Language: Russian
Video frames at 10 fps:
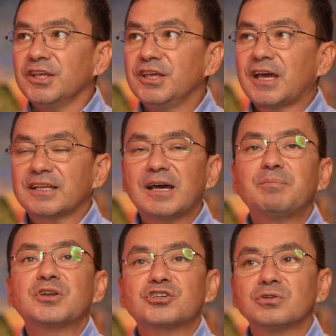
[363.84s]
И когда
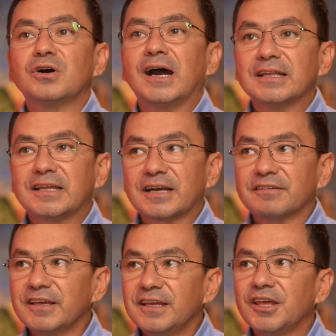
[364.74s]
пришло
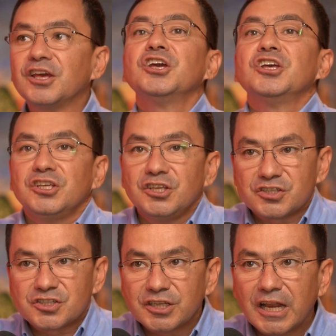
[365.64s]
откровение,
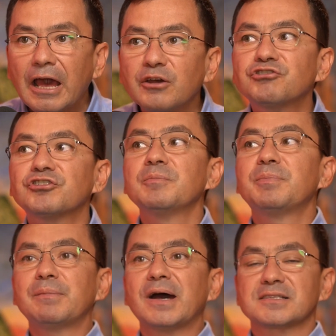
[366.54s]
исцеляющее
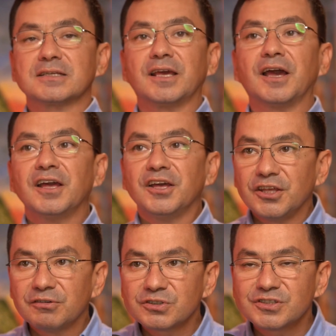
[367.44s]
помазание,
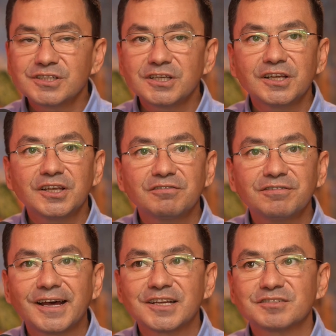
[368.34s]
его сила и
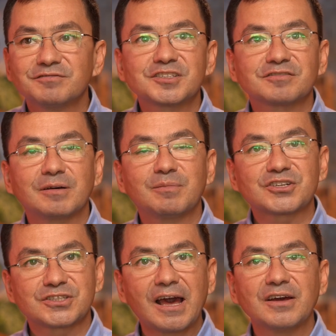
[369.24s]
власть
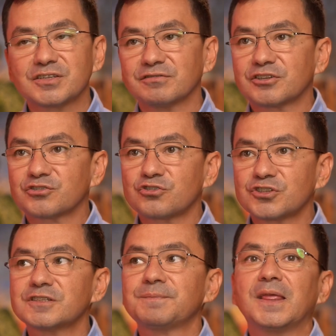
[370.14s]
высвобождаются в нашу
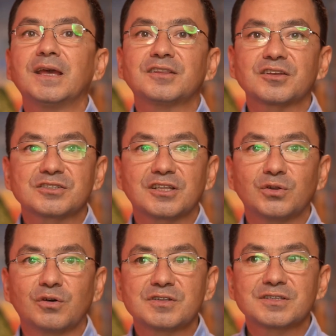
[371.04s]
жизнь, и это
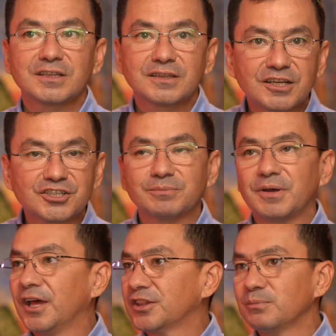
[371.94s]
становится нашим.
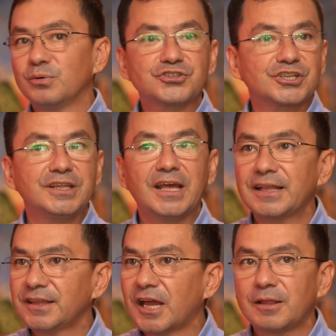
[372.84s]
Это больше не
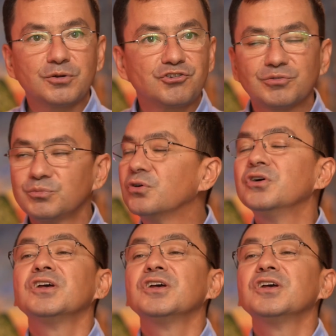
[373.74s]
отнять. Почему?